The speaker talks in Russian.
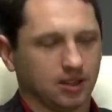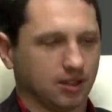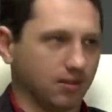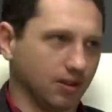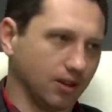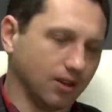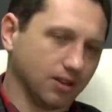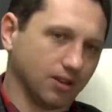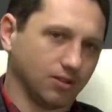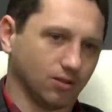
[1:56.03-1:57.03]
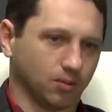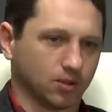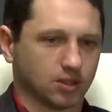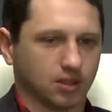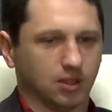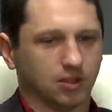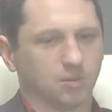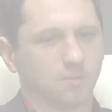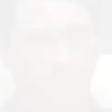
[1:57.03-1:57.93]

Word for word: этого, ну, просто нету.